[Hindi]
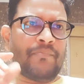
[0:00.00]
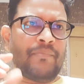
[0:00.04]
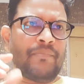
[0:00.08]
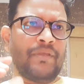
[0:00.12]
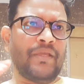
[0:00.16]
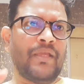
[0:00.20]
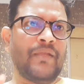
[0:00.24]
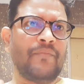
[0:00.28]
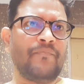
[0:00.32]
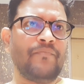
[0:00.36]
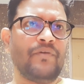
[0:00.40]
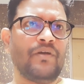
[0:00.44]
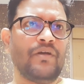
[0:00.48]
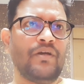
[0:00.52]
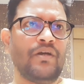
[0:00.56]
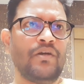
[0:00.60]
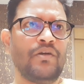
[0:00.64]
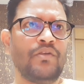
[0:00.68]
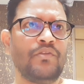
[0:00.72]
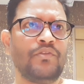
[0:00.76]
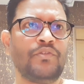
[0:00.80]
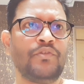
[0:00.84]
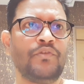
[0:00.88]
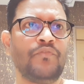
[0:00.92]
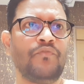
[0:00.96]

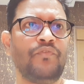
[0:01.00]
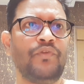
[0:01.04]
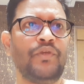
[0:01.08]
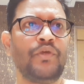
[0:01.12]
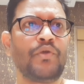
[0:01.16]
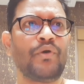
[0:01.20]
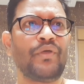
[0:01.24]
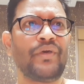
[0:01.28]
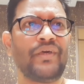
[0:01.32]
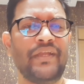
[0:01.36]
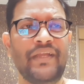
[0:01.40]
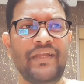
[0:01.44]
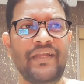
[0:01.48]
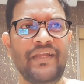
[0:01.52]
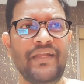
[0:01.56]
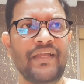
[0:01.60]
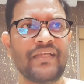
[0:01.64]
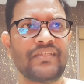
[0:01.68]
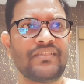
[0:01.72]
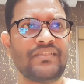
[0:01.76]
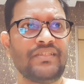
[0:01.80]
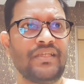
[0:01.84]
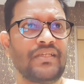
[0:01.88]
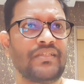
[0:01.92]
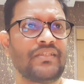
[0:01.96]
में जो फियर और ग्रीड
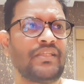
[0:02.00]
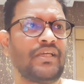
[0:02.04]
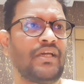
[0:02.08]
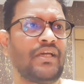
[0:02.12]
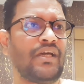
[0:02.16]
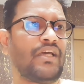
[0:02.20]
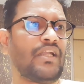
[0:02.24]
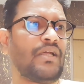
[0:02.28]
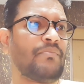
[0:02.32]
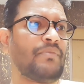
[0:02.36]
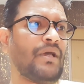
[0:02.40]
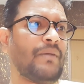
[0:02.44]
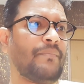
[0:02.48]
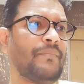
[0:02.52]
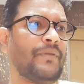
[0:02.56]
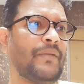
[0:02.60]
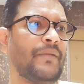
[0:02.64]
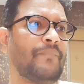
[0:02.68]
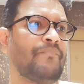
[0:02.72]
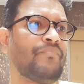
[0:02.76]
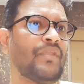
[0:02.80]
इंडेक्स देखते हैं अगर हम यहाँ पे